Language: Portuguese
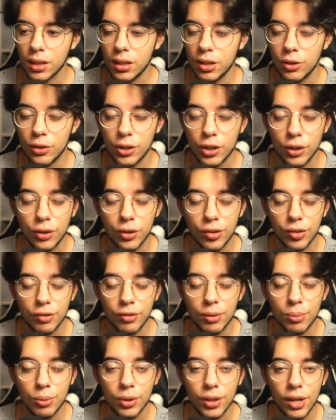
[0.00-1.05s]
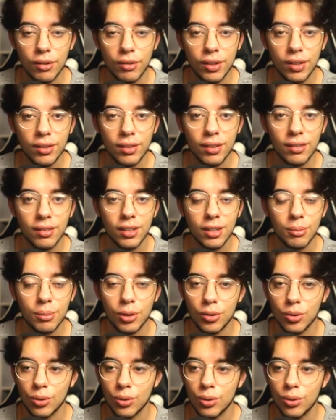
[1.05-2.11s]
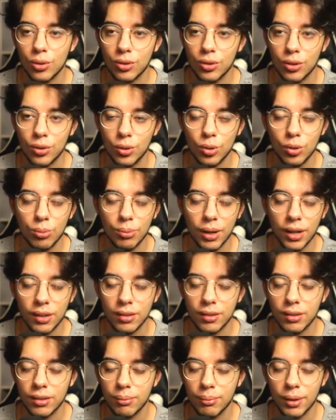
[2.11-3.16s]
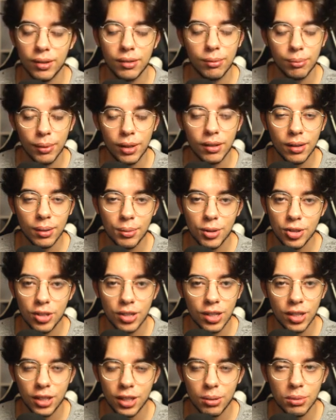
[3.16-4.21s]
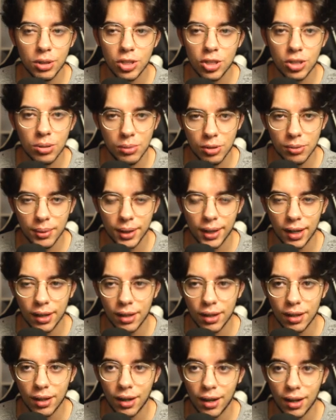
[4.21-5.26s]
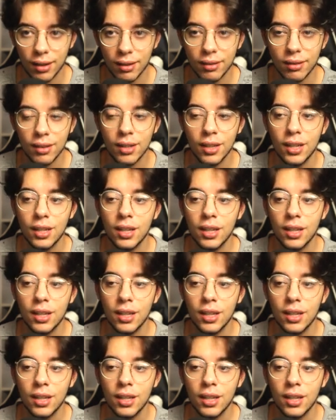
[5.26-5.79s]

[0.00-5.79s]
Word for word: A única coisa que vai mudar vai ser as animações e tudo mais, mas basicamente é literalmente a mesma classe.